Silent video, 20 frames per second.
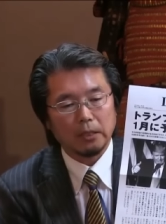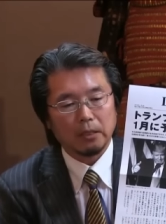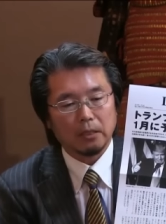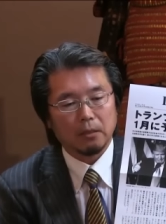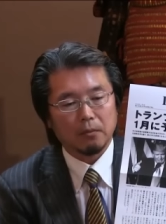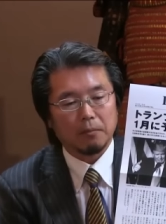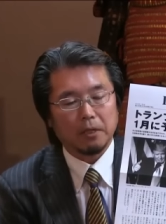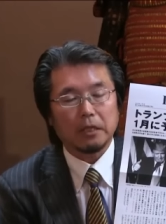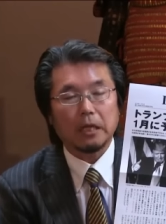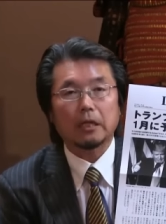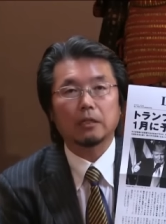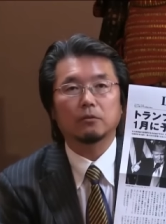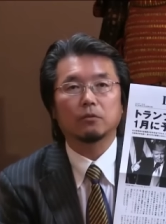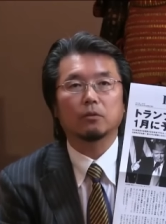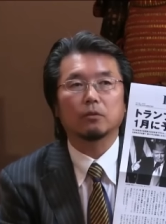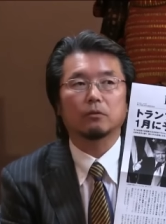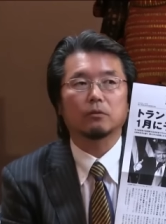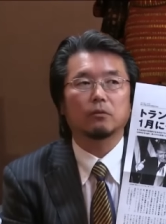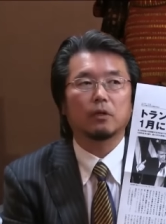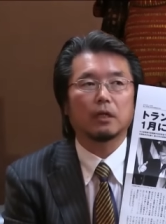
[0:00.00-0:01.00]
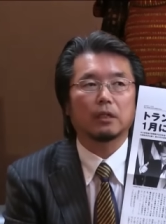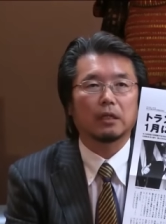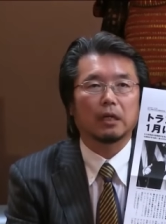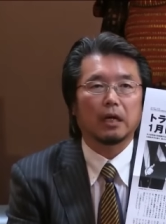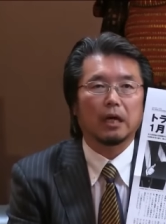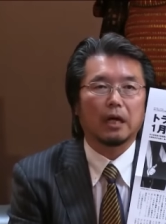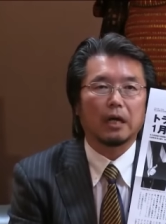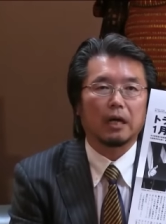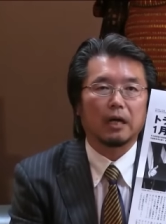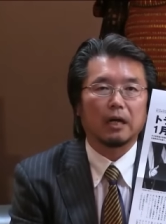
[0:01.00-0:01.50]
まあ、だ ど, どなた
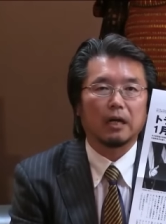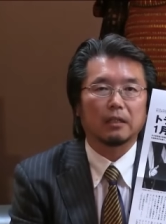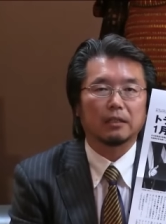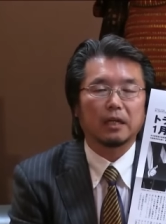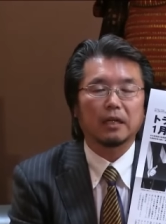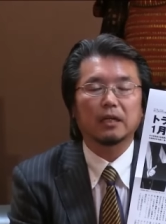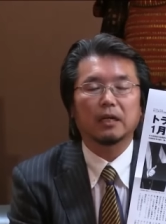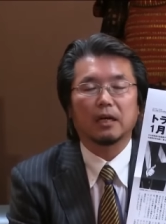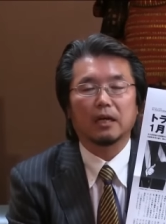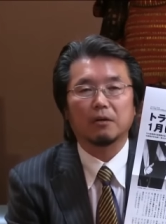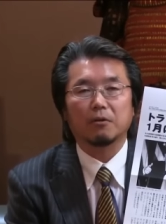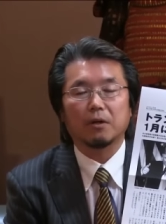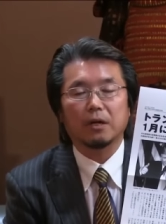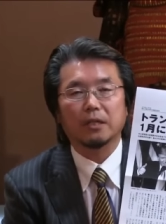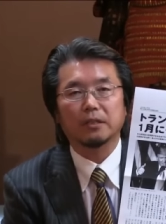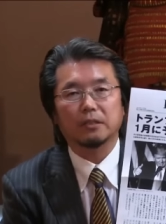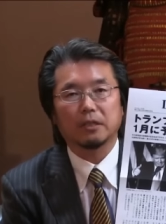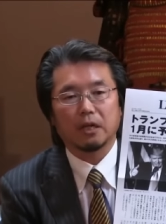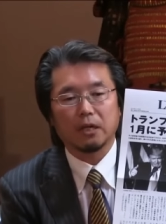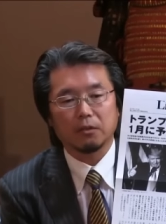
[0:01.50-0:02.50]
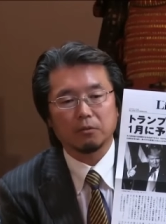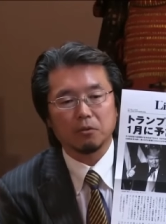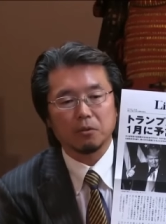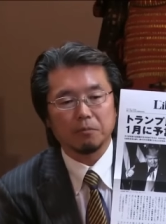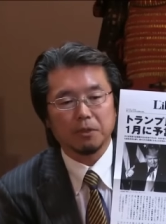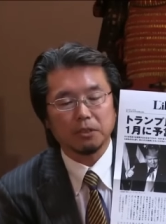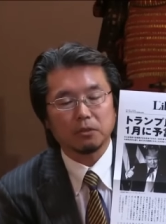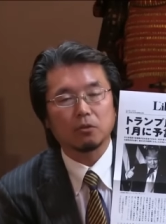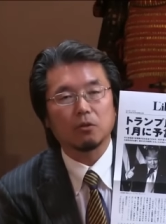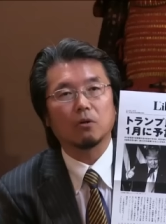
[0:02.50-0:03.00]
が誰が予言したかといい
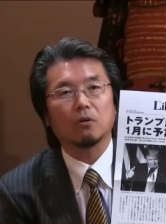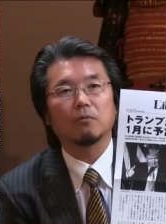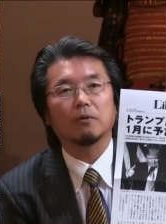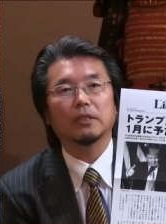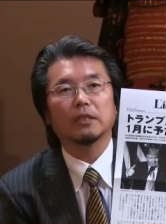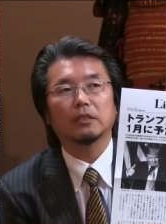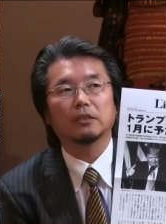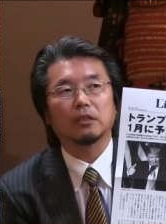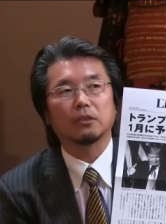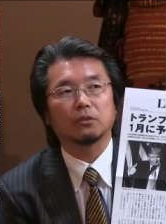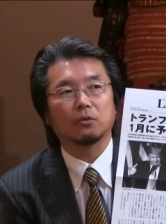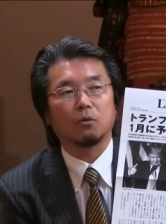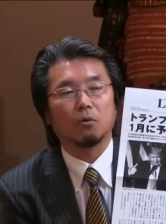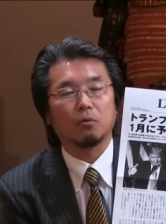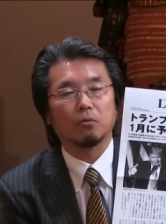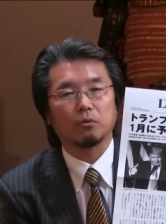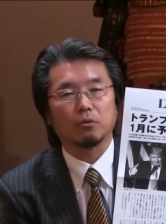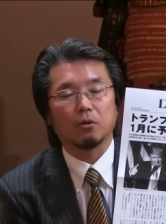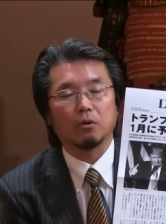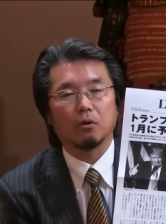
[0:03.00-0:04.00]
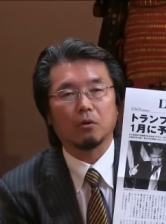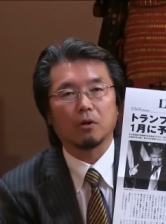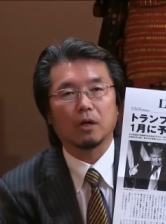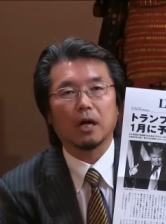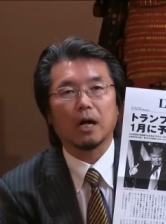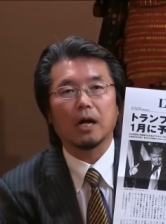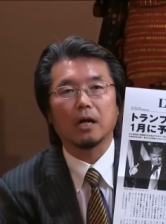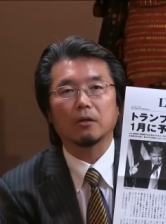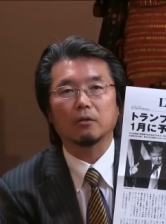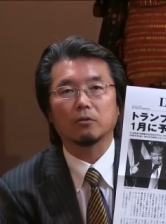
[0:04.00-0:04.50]
ますと、私たち幸福の
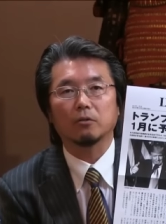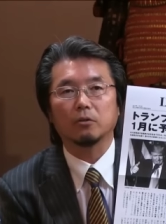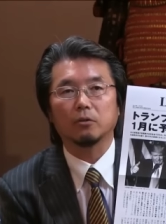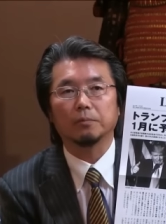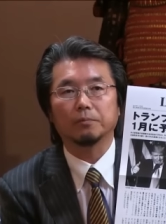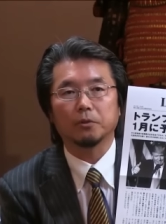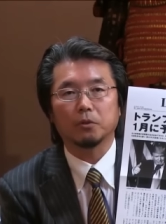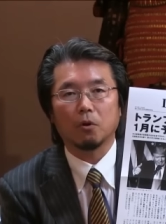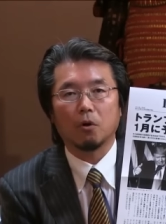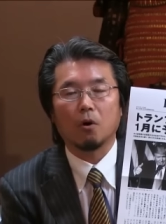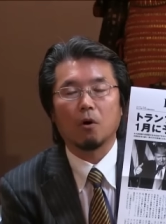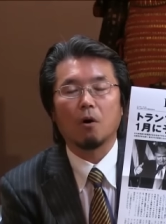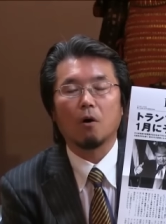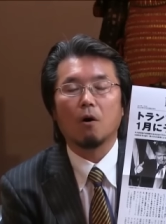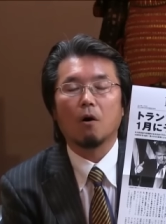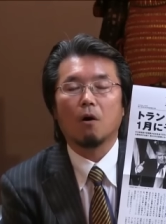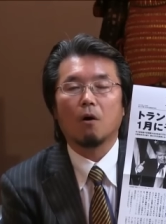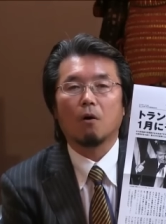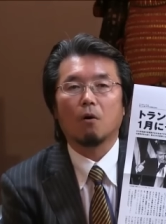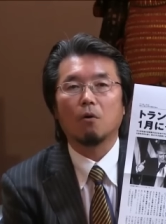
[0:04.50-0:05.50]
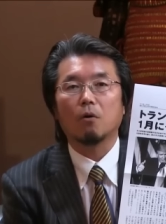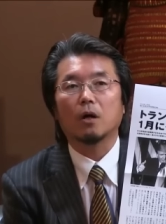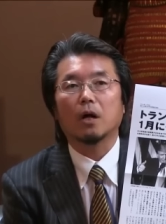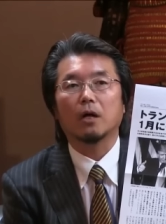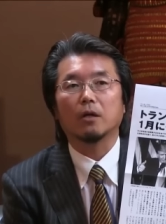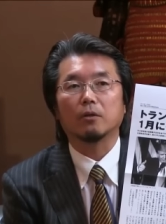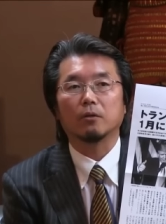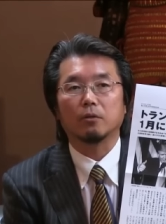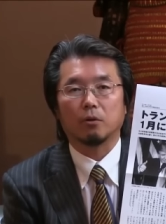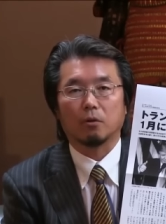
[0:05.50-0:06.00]
科学グループの大
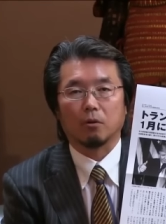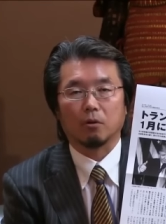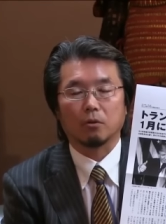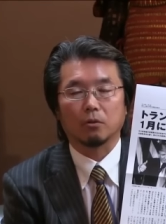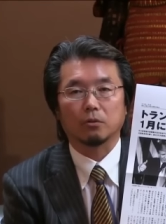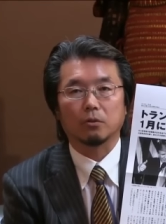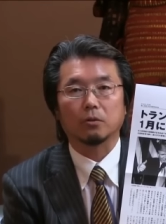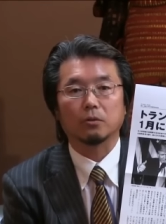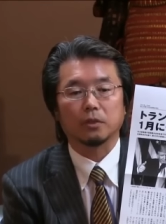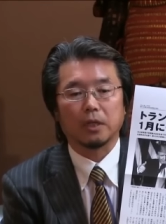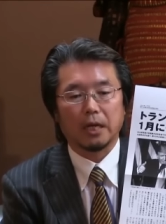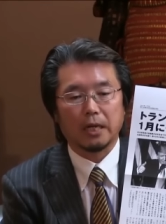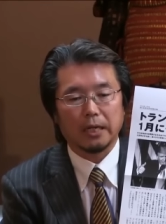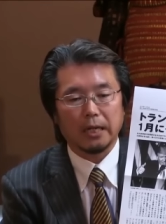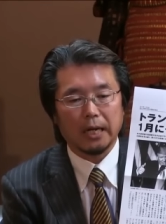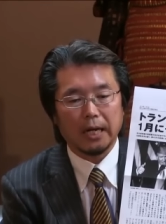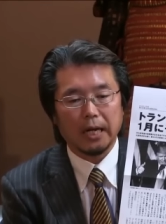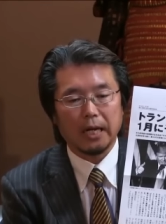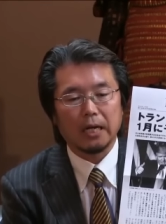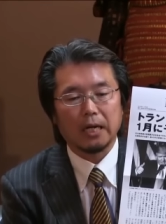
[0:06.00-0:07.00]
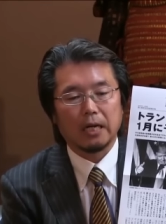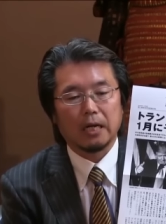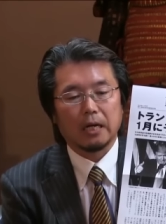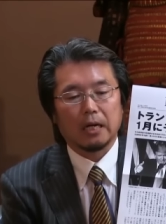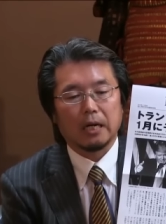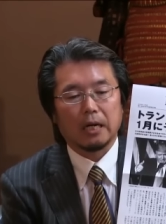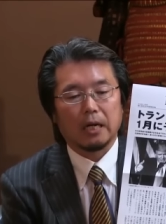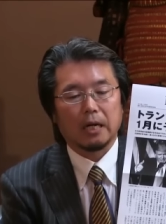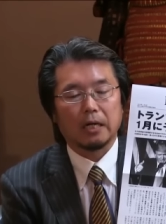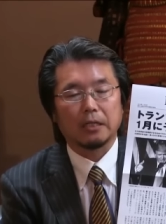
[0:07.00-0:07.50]
川隆法総裁が
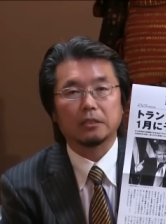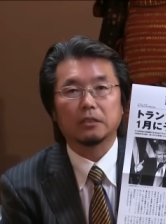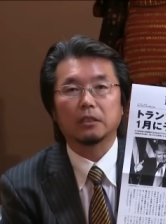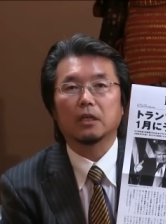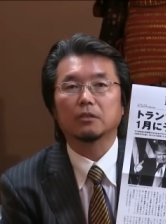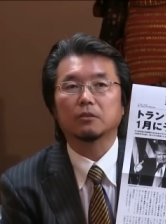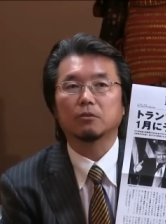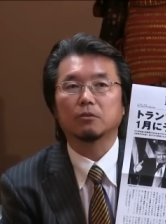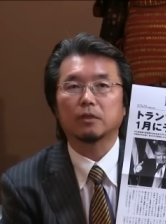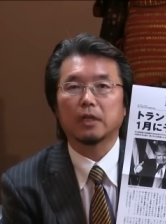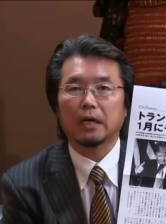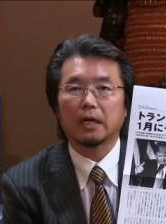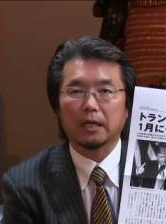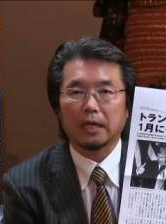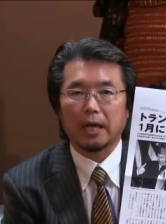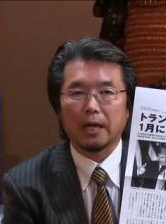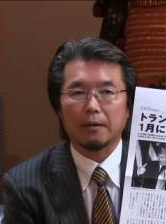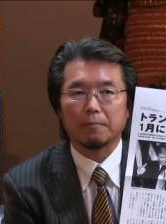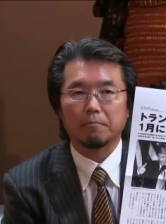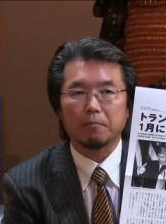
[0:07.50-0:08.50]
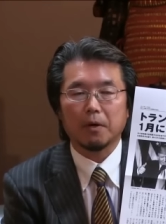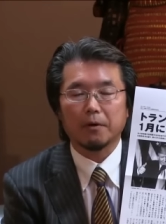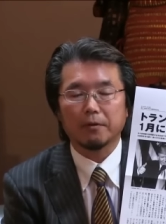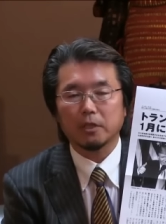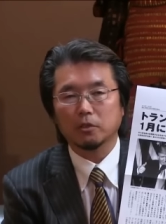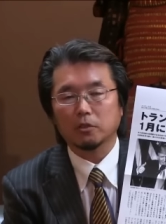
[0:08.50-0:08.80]
いちがつの段階、まあ、私